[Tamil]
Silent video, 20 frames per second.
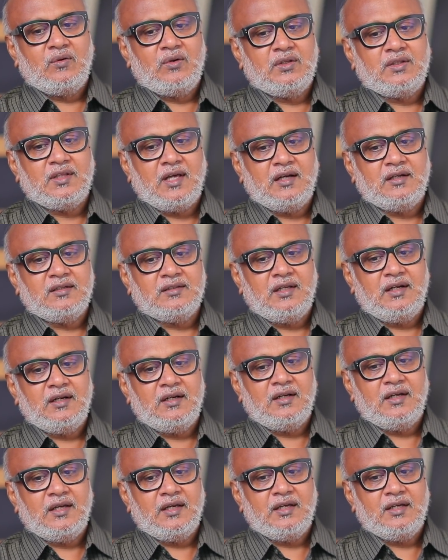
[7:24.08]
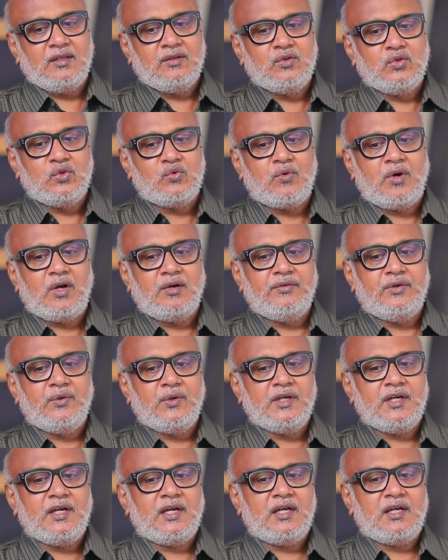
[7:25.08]
ஒரு தாக்குதலுங்க
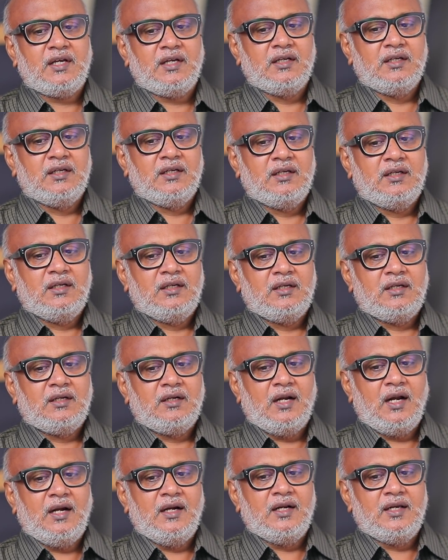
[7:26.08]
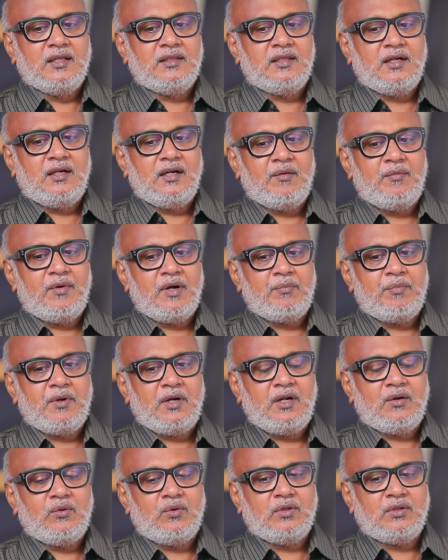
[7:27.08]
இந்துத்வாவுடைய நன்கு
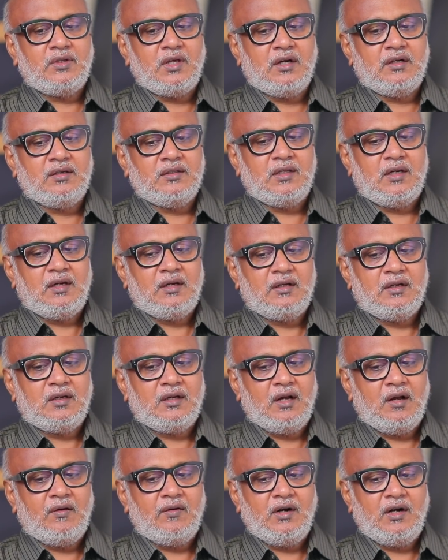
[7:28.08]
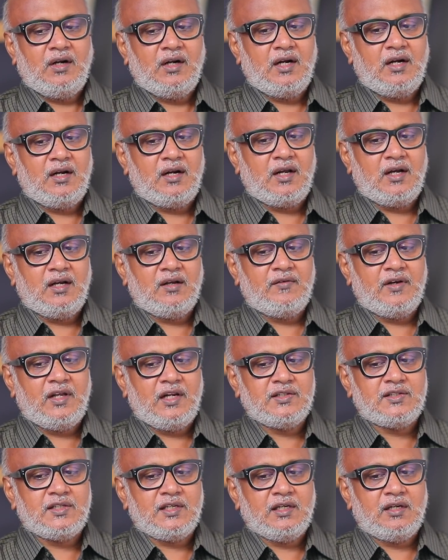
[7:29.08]
திட்டமிடப்பட்ட ஒரு தாக்குதல் அவர்கள் நன்றாக
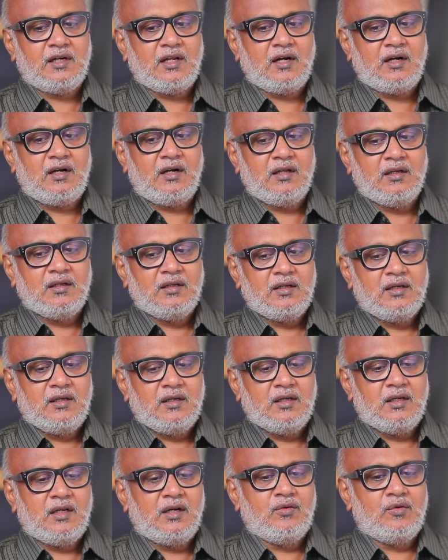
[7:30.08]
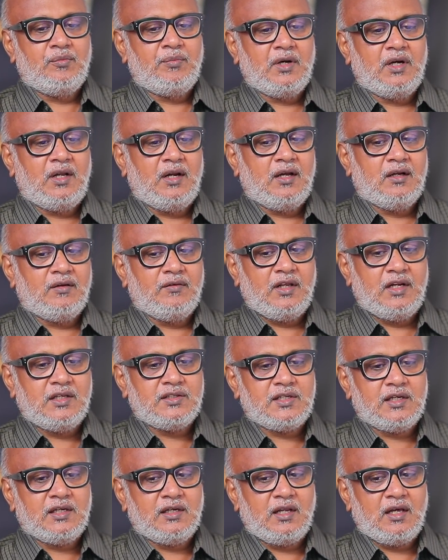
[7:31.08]
வேலை செய்கிறார்கள் இரவு பகலாக
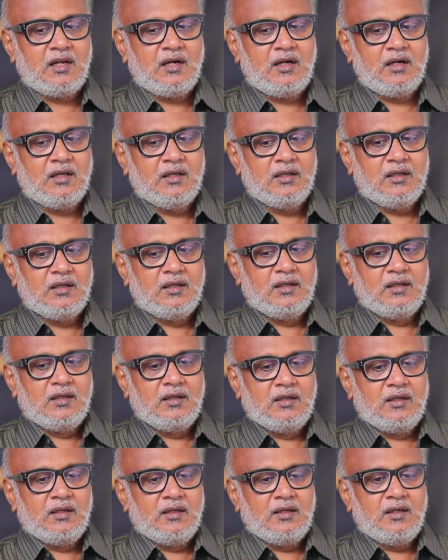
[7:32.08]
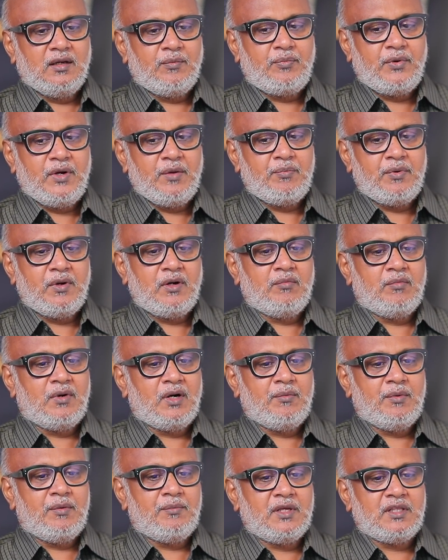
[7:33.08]
வேலை செய்கிறார்கள் எப்படி
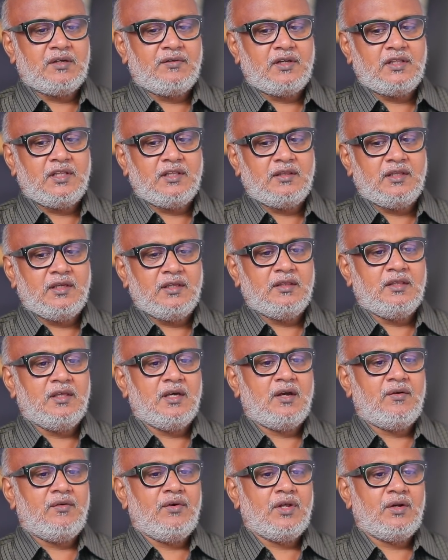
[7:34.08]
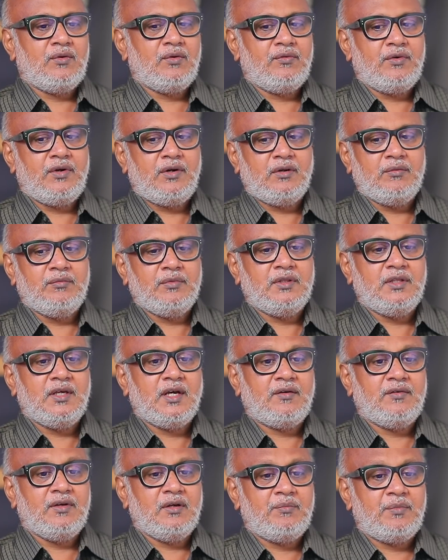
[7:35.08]
பெரும்பான்மை மதவாதத்தை இந்தியாவில் நிறுவ வேண்டும்
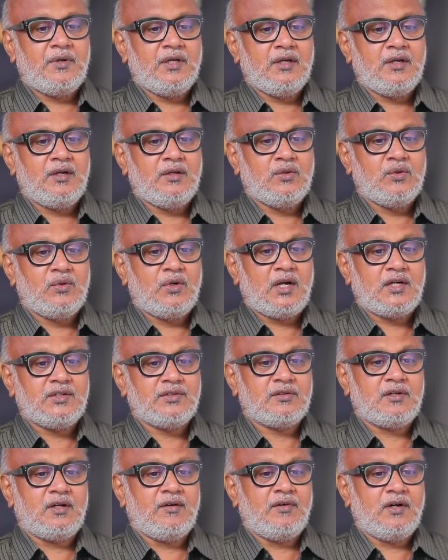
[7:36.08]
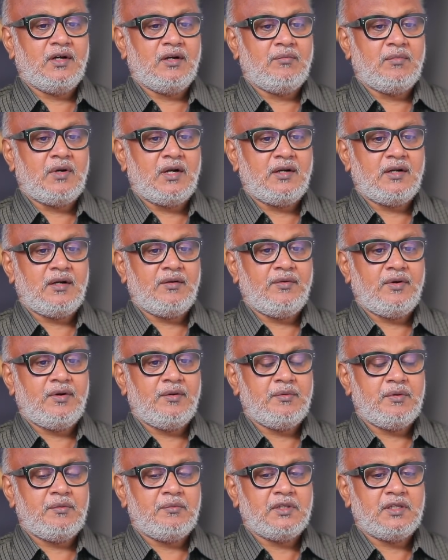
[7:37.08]
இந்தியாவை எப்படி ஹிந்து ராஷ்டிராவாக மாற்ற
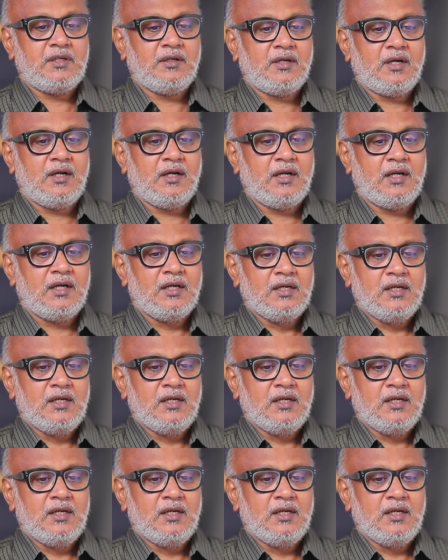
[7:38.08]
வேண்டும் என்பதற்காக